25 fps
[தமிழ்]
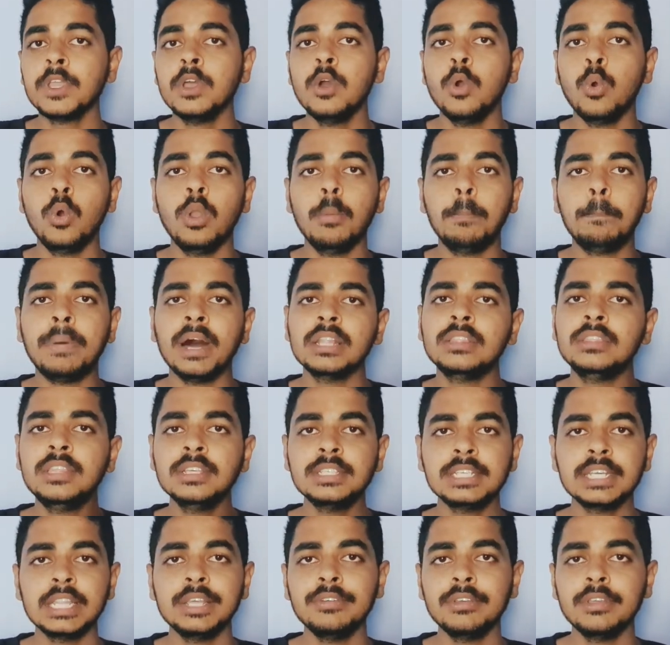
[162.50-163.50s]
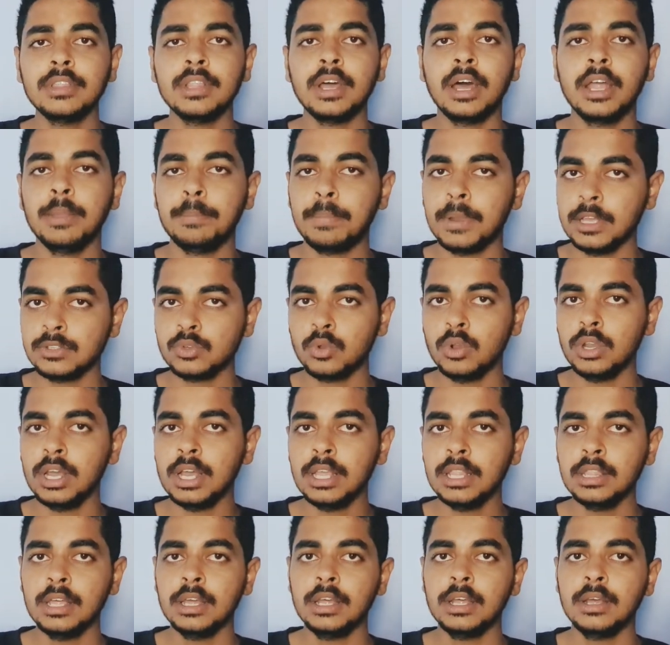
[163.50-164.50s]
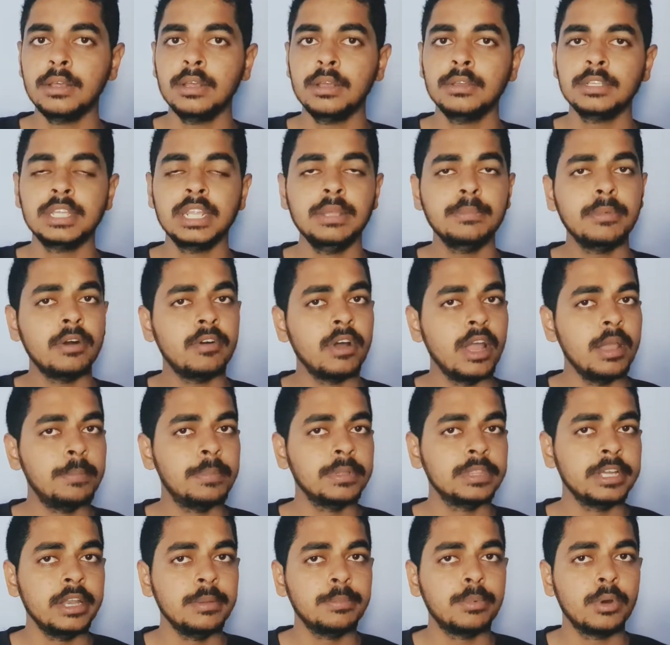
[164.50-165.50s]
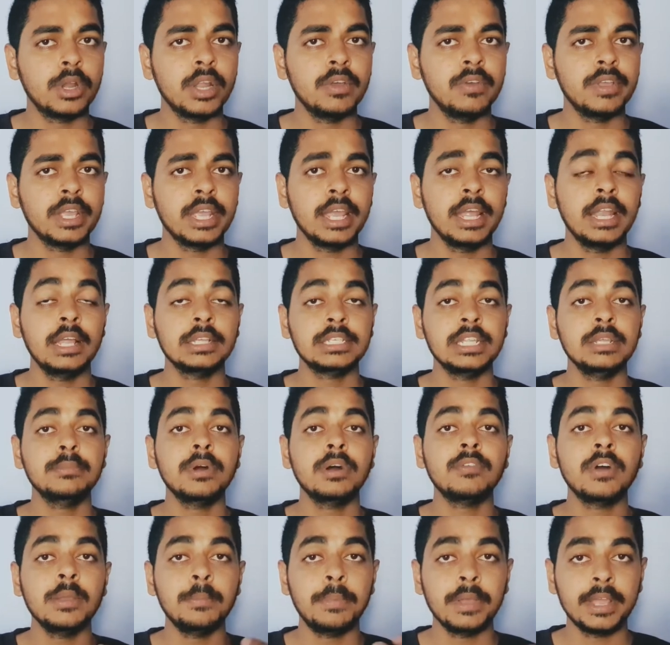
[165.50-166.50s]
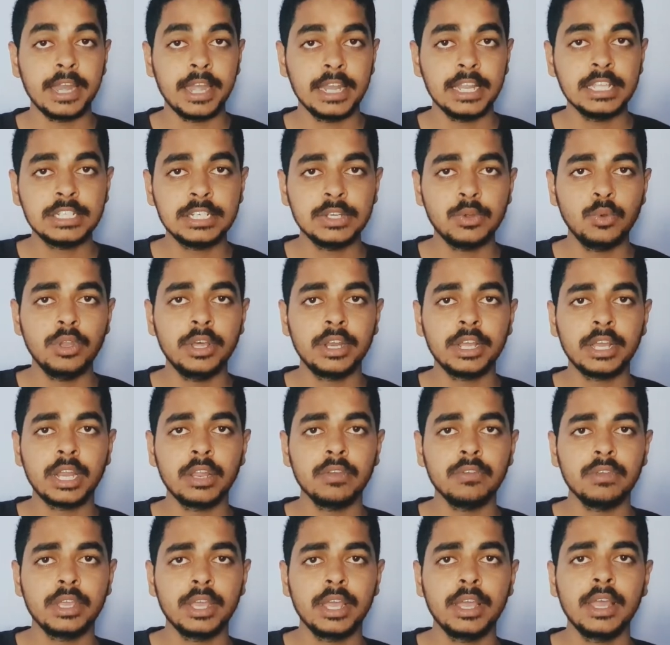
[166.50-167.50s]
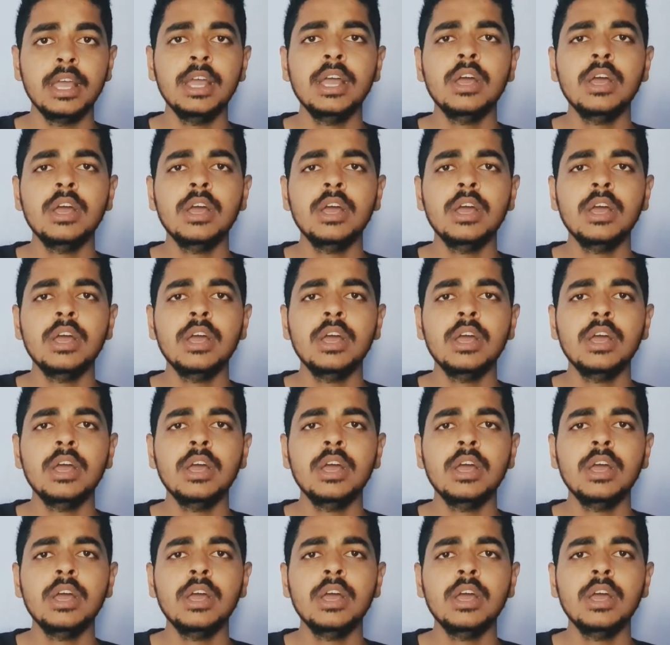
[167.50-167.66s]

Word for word: ஒரு பத்து சதவீதம் தான் இப்போ நான் சொன்ன அந்த சினிமா வாய்ப்பு தேடி போனவங்க இல்லை சினிமா வாய்ப்பு கிடைச்சி உள்ள இருக்கிறவங்க